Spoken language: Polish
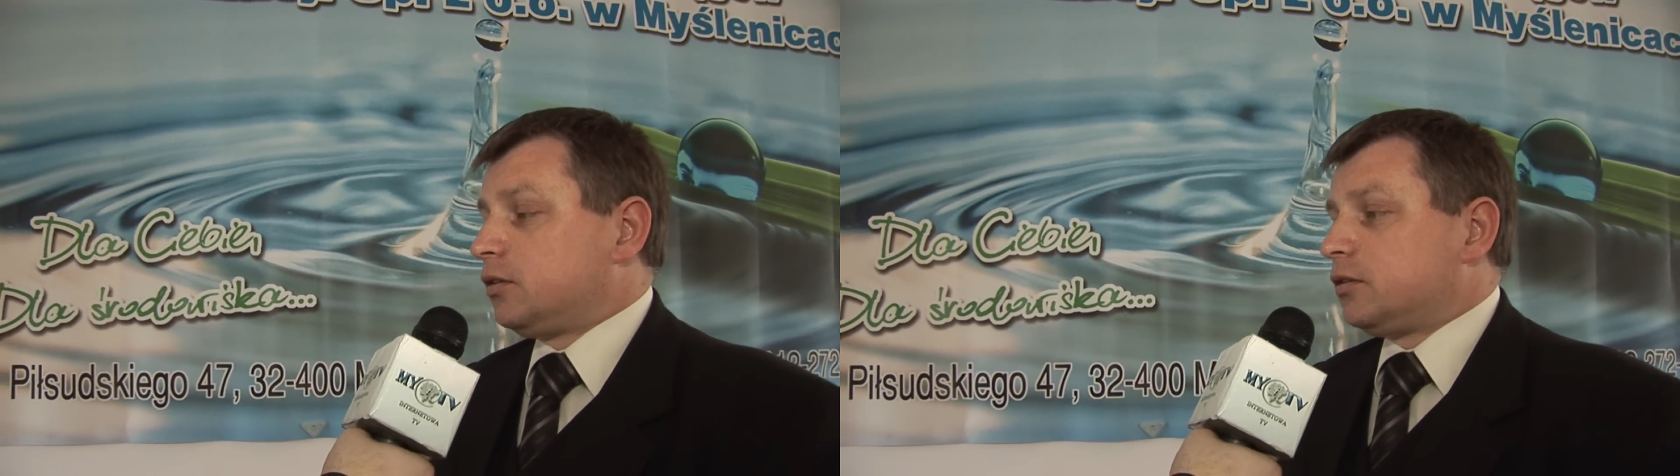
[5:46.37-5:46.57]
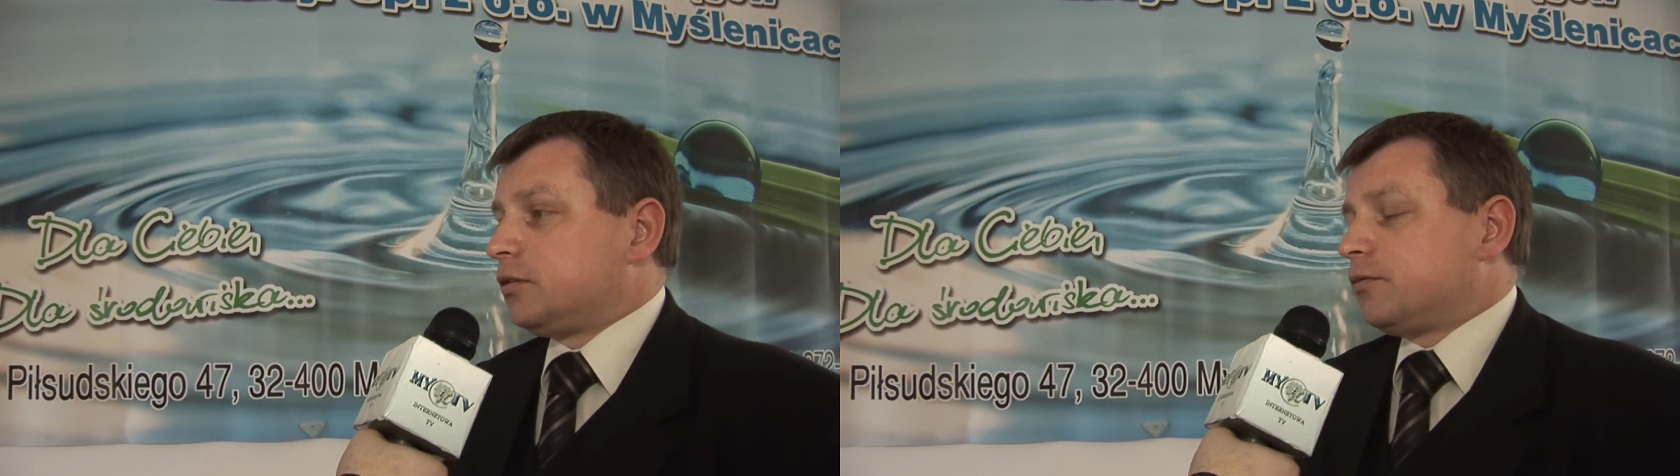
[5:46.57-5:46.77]

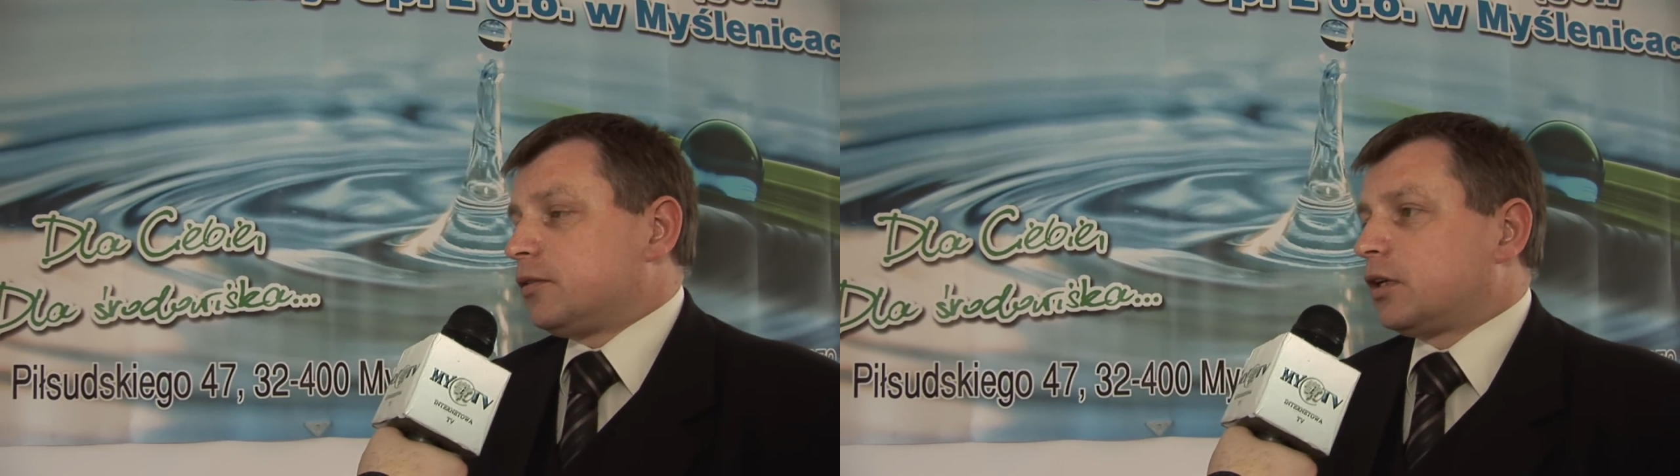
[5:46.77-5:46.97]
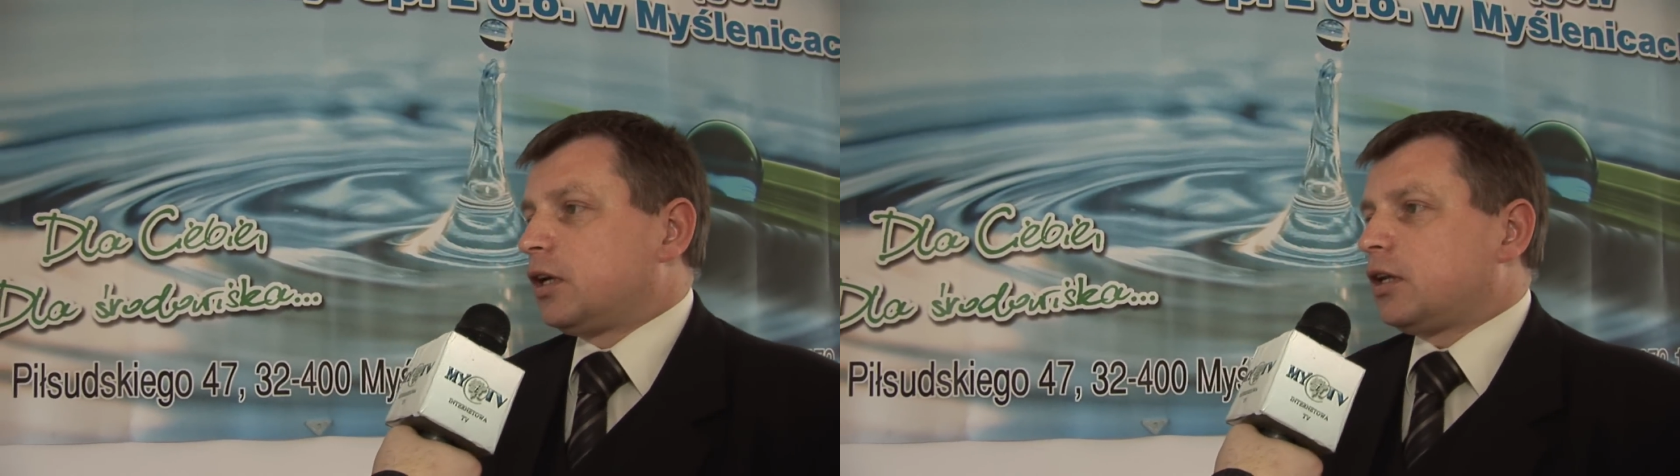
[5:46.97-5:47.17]
Y,
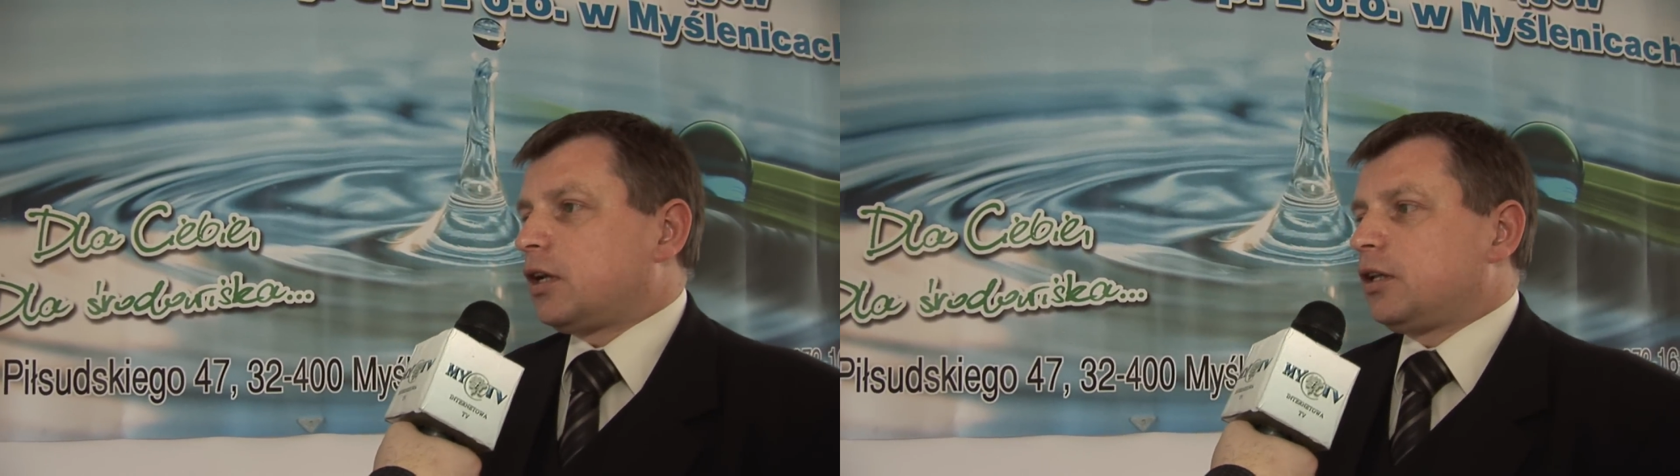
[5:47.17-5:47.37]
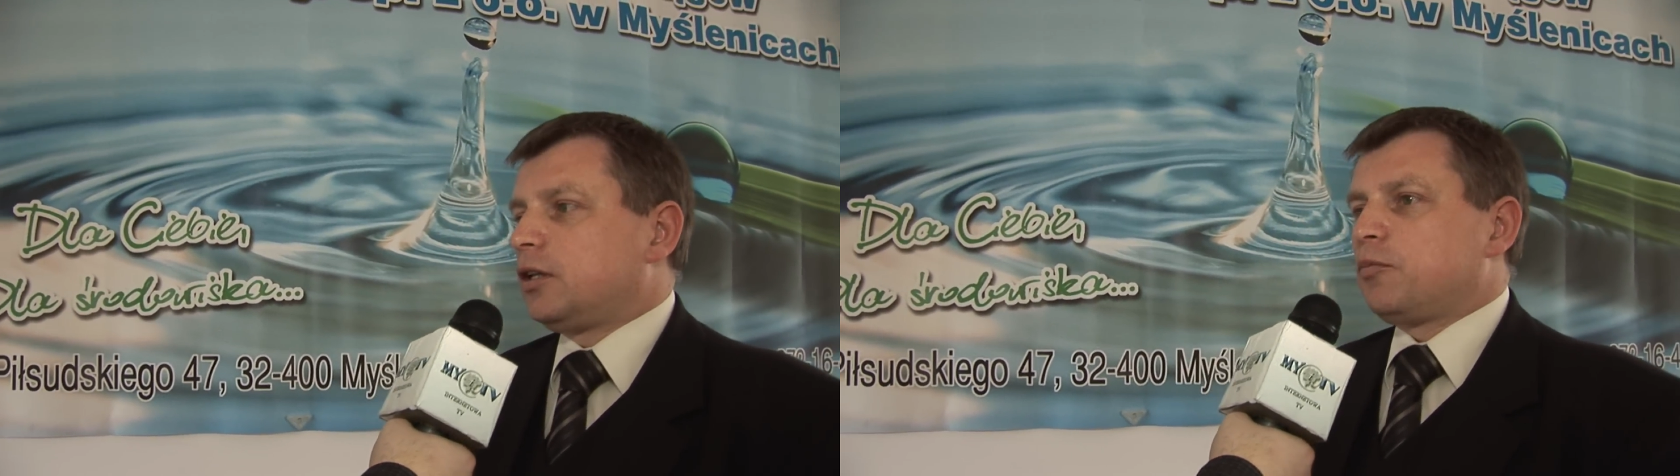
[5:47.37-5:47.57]

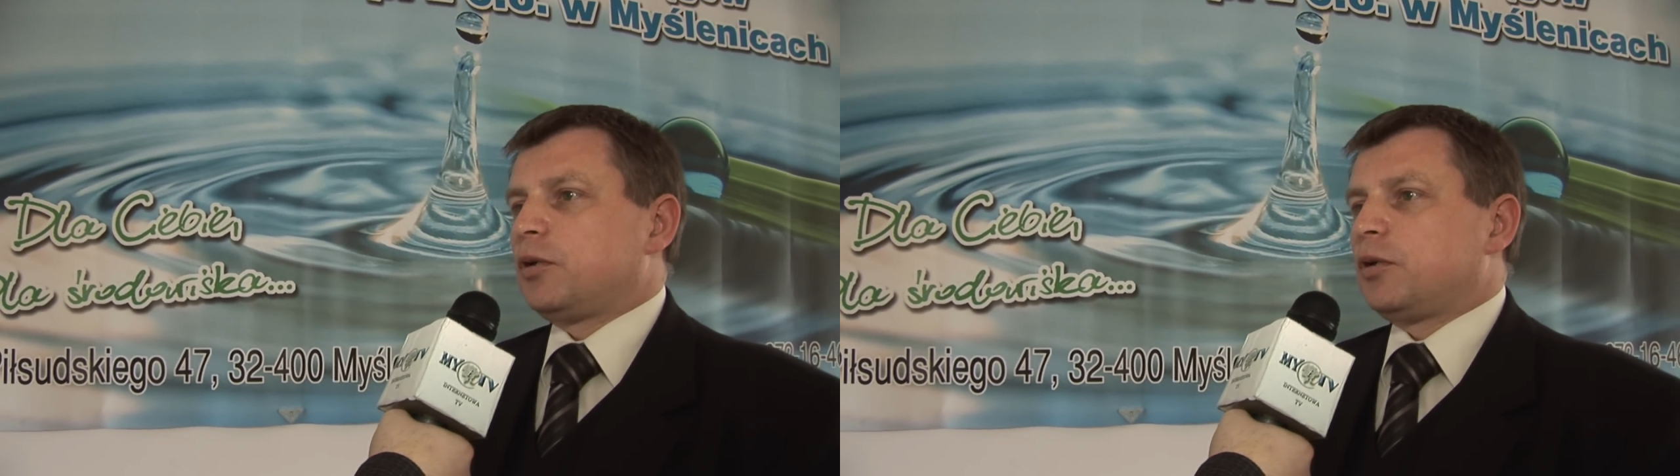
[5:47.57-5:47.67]
generalnie